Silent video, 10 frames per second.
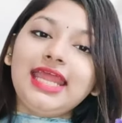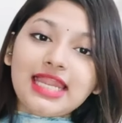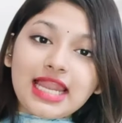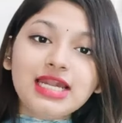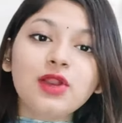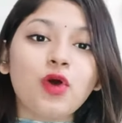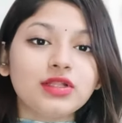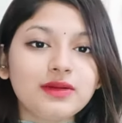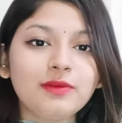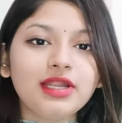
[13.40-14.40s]
তার
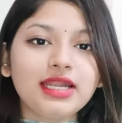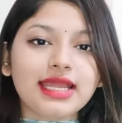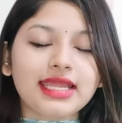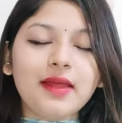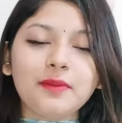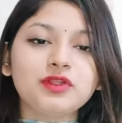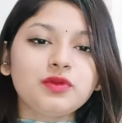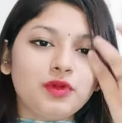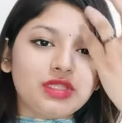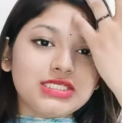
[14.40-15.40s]
কথা বলার আগে আমি একটু
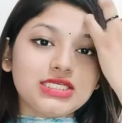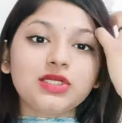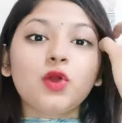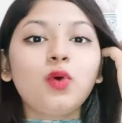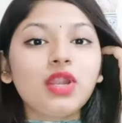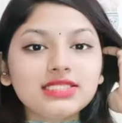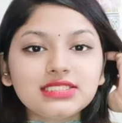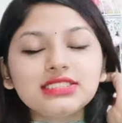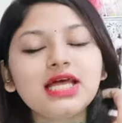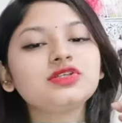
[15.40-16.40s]
বলতে চাই যে
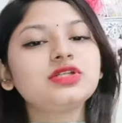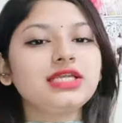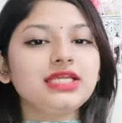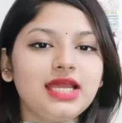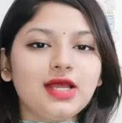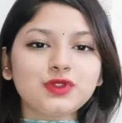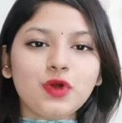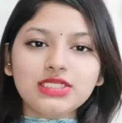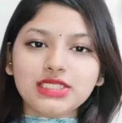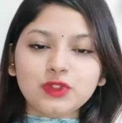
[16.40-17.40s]
কোলাজিনটা আসলে কি কাজ
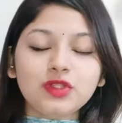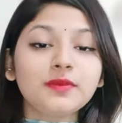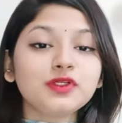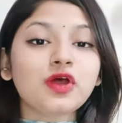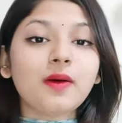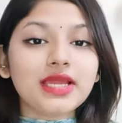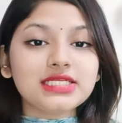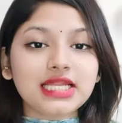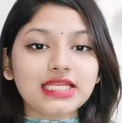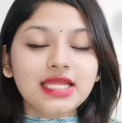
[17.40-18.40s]
করে যে কিন্তু আমরা সবাই
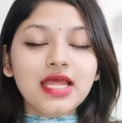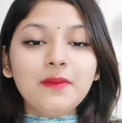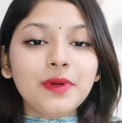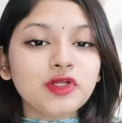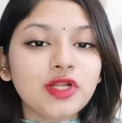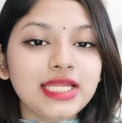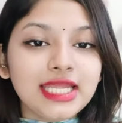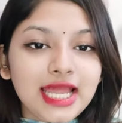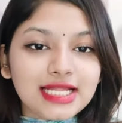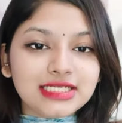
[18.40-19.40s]
জানি বাট
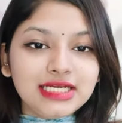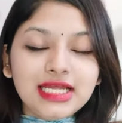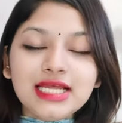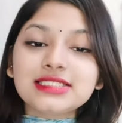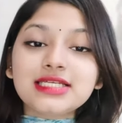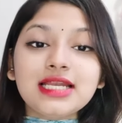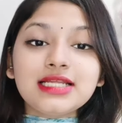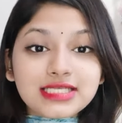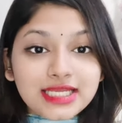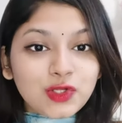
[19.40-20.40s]
অনেকেই আছে যারা
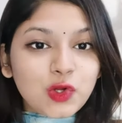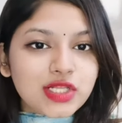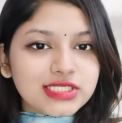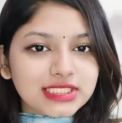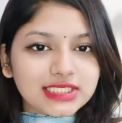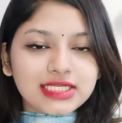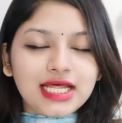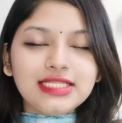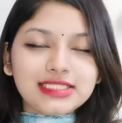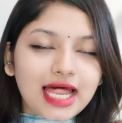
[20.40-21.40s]
স্কিন কনসার্ন না
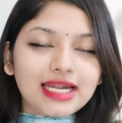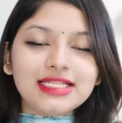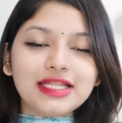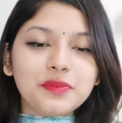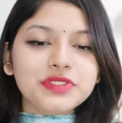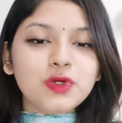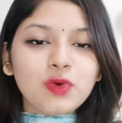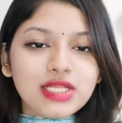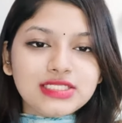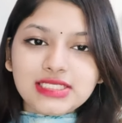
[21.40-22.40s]
তারা দেখবে যে
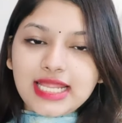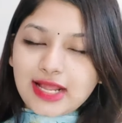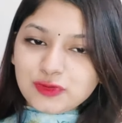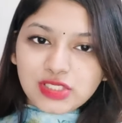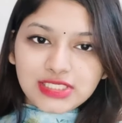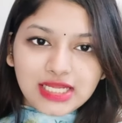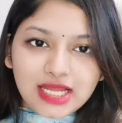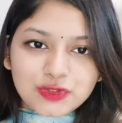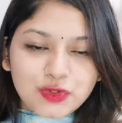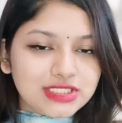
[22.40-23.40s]
কোলাজিনটা অ্যাকচুয়াল কি
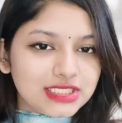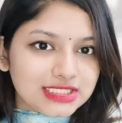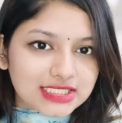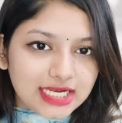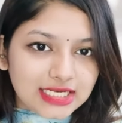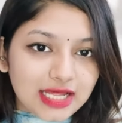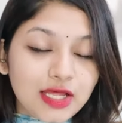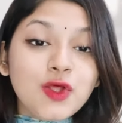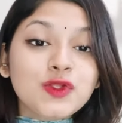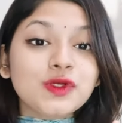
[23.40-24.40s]
কাজ করে সেটা জানে না
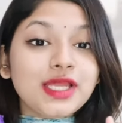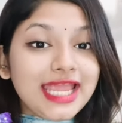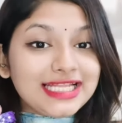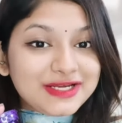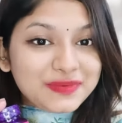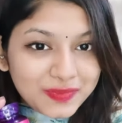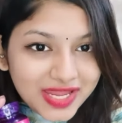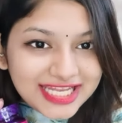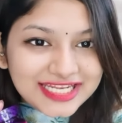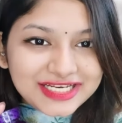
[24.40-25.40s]
সো এটার
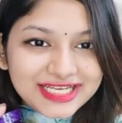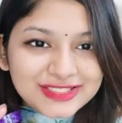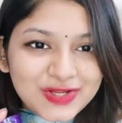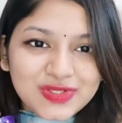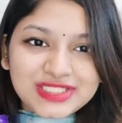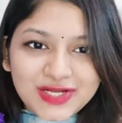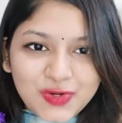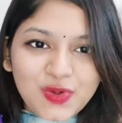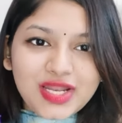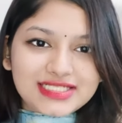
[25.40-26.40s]
মেইন ইনগ্রিডিয়েন্টটা হচ্ছে
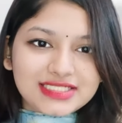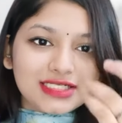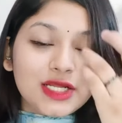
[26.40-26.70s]
কোলাজেন